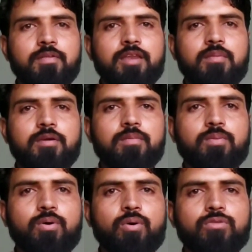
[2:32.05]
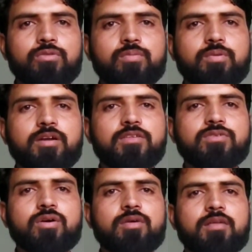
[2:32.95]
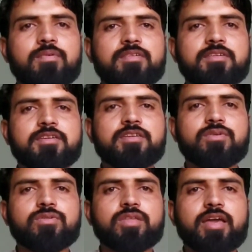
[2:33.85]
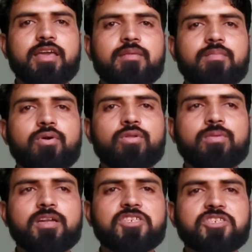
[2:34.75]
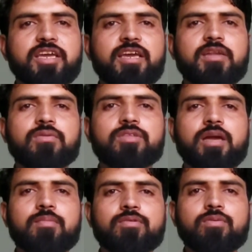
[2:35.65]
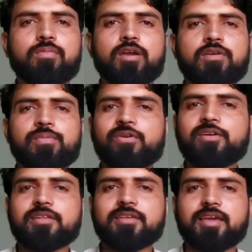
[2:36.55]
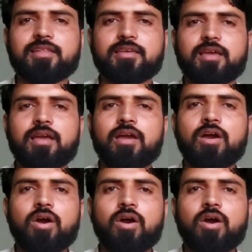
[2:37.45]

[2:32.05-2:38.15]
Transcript: मतलब एक बहुत बड़ा जो हमारे पास सिटी होता है एक बहुत बड़ा शहर होता है हम उसको मेट्रोपॉलिटन कहते हैं